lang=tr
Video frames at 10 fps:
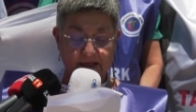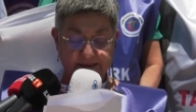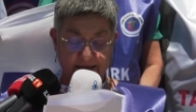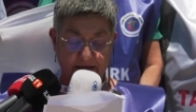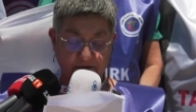
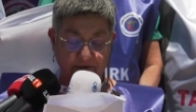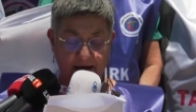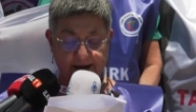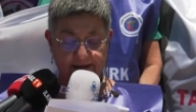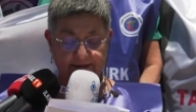Sayın
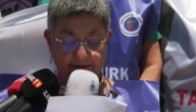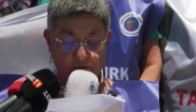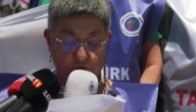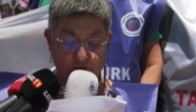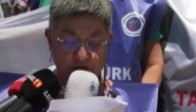
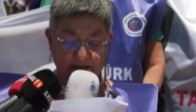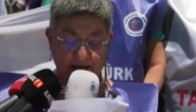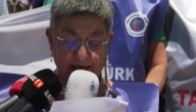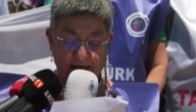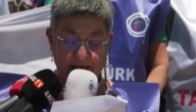Fahrettin Koca da